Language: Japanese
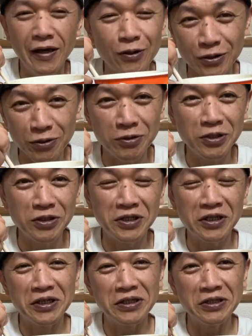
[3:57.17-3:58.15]
おしゃべりし
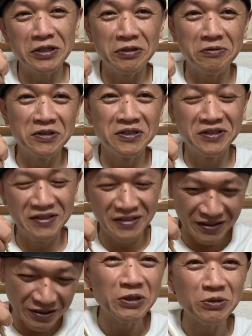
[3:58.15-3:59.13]
ながらいただきます。
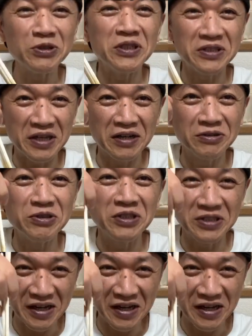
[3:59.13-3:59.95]
食っていいですか？食っていいです